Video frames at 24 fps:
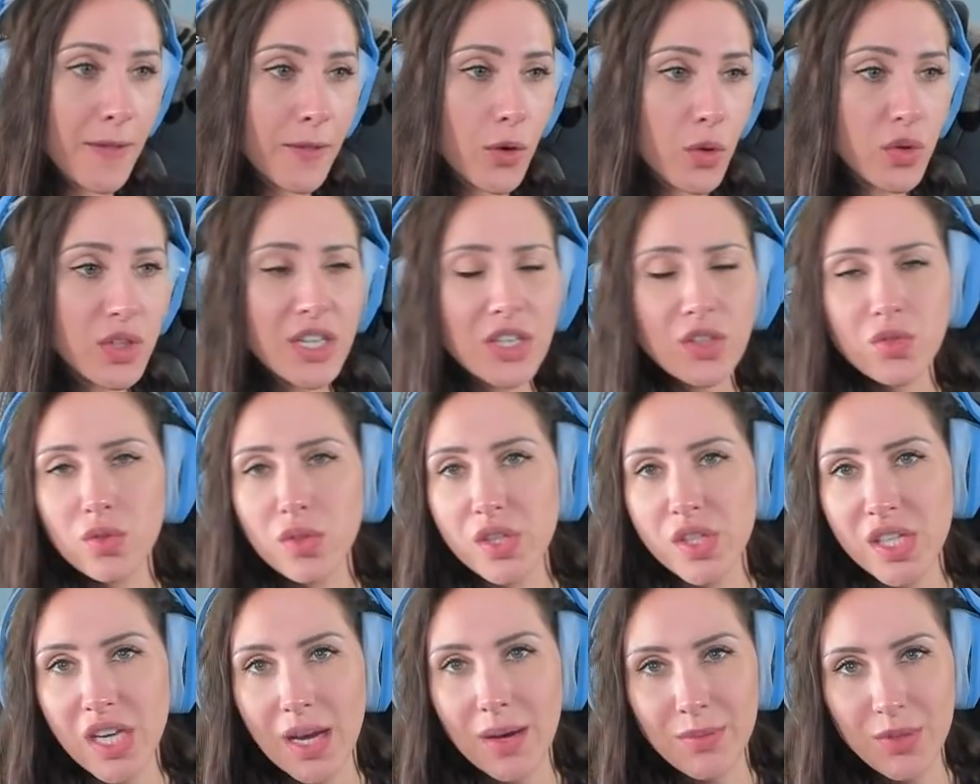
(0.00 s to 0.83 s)
Und
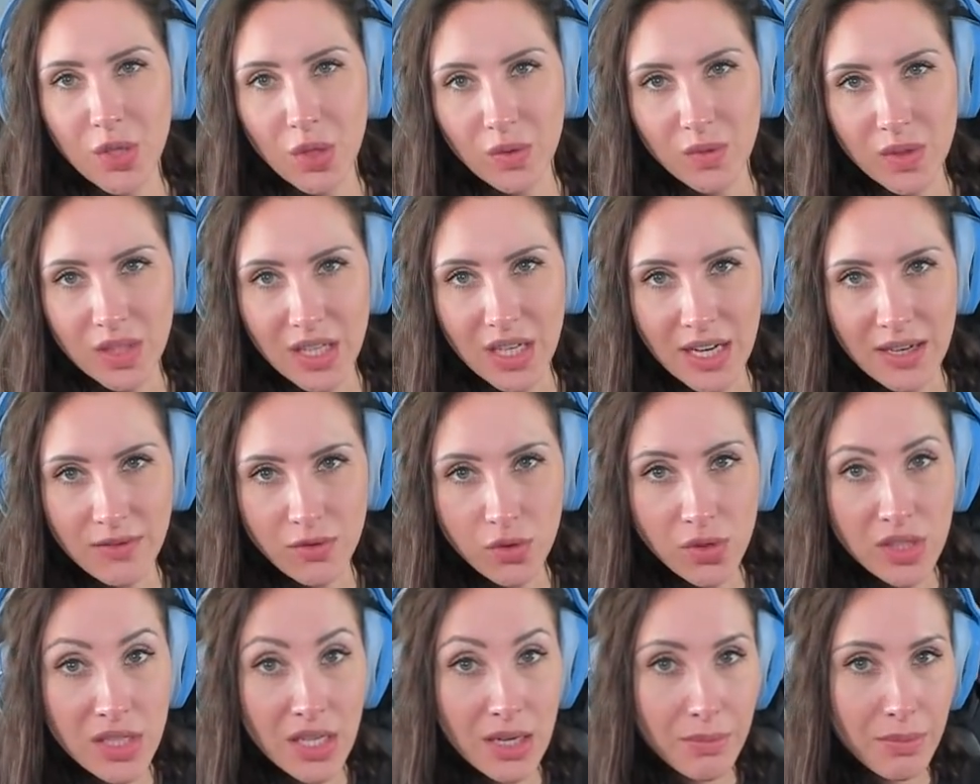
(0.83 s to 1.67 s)
natürlich habe ich auch wieder einen
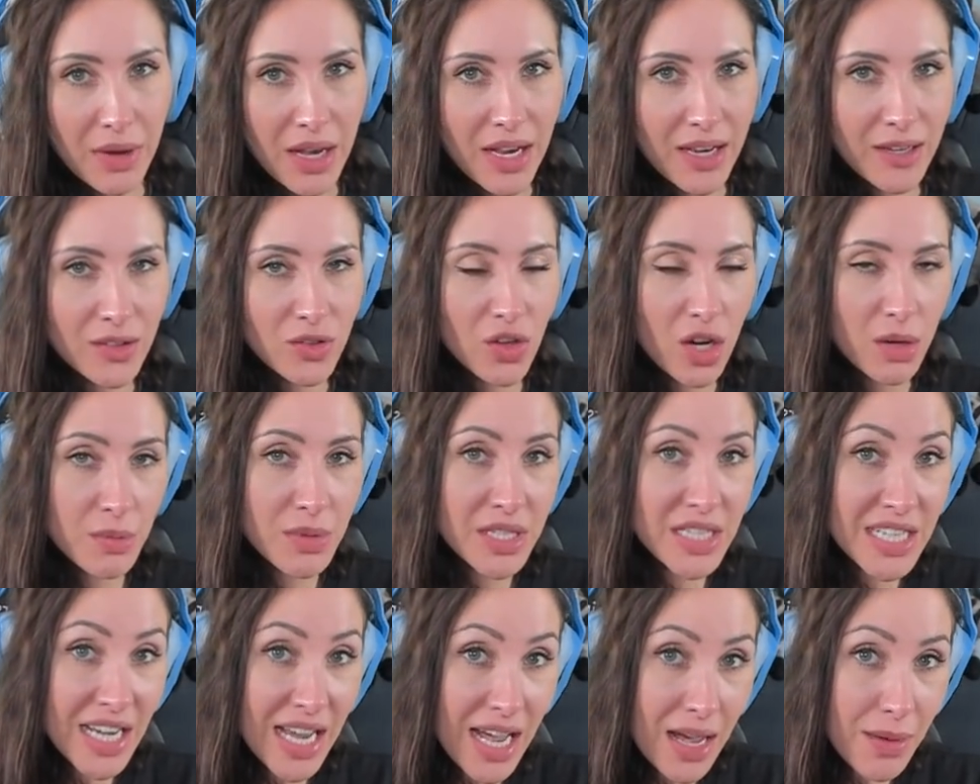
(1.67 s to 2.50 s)
wunderbaren
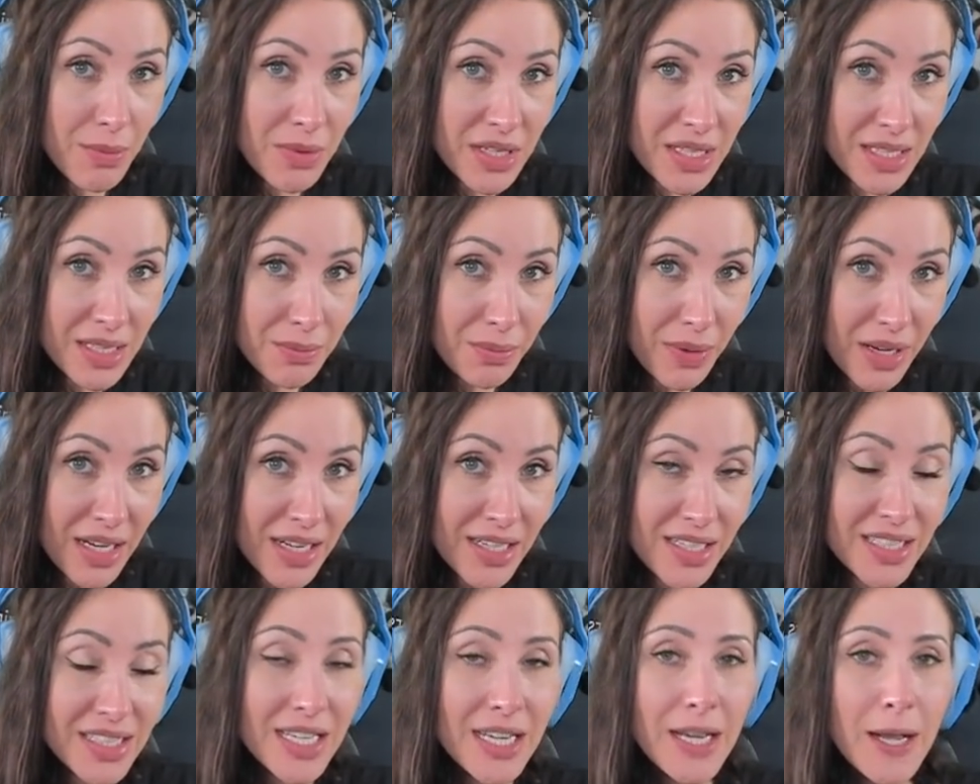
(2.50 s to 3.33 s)
Kommentar
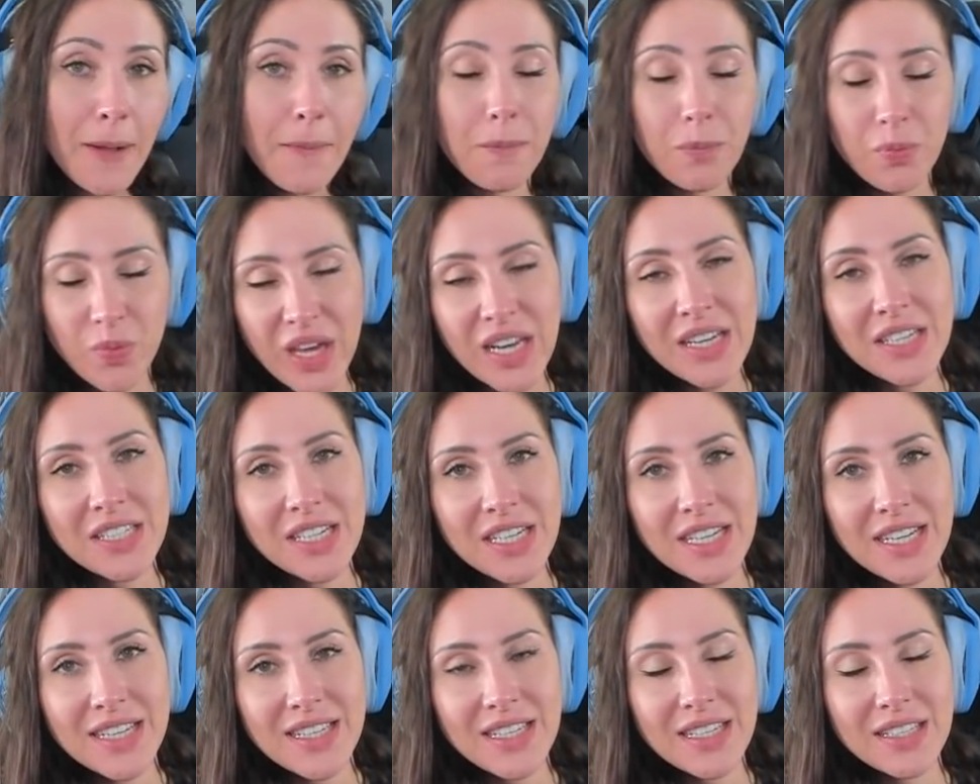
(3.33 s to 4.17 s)
mitgebracht, denn ich
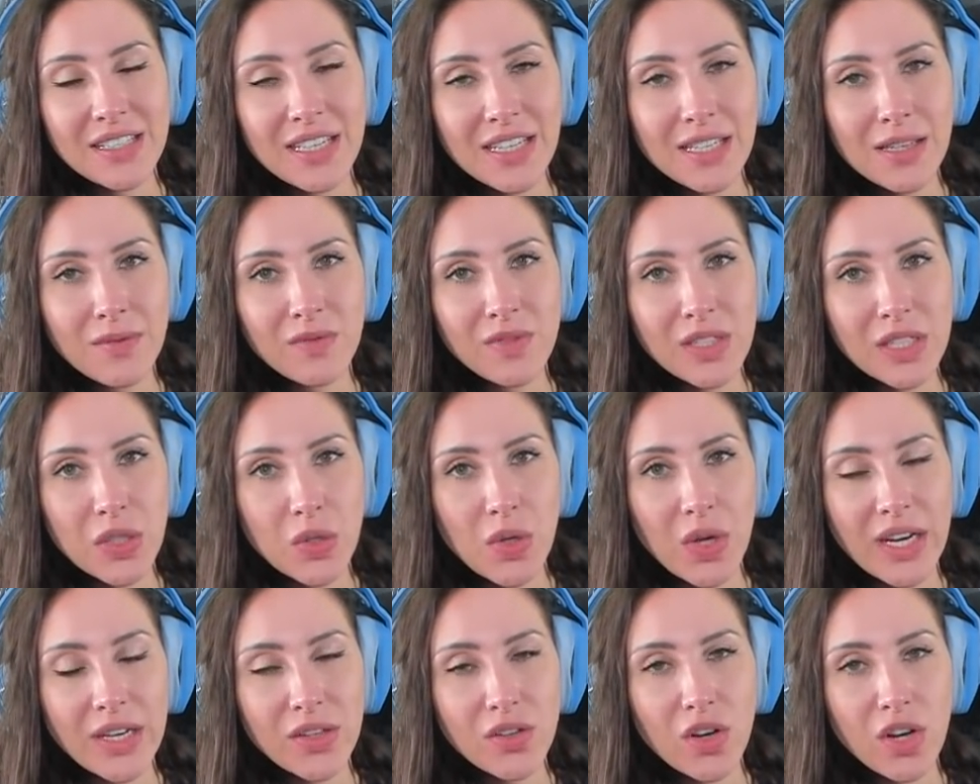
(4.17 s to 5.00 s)
lese in jedem Video
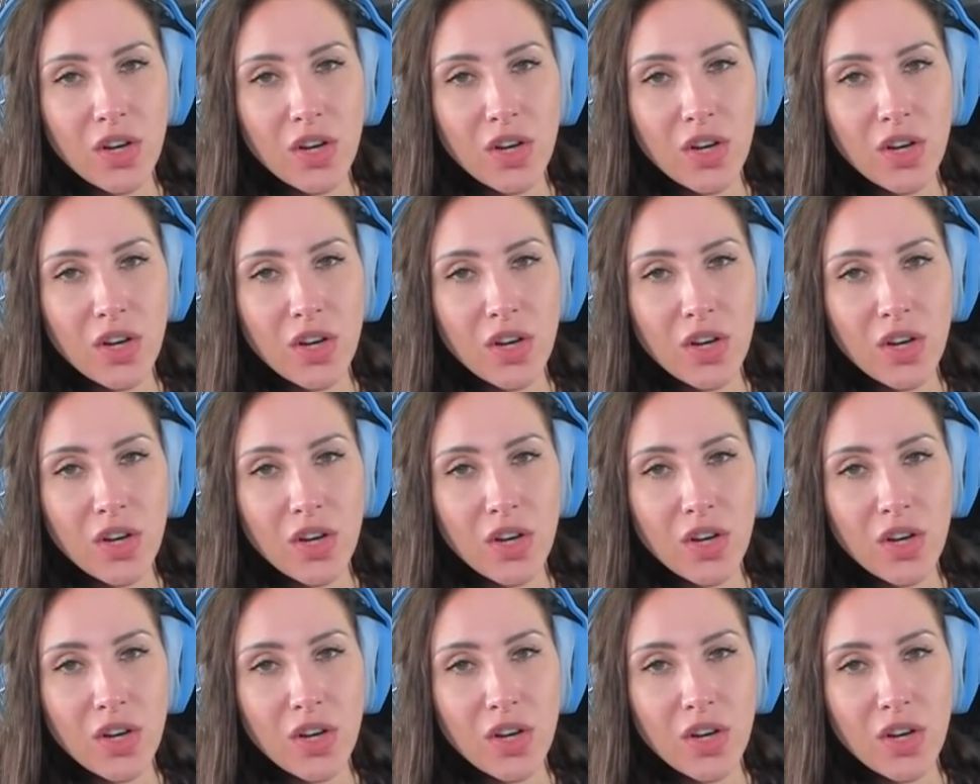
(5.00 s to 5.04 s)
einen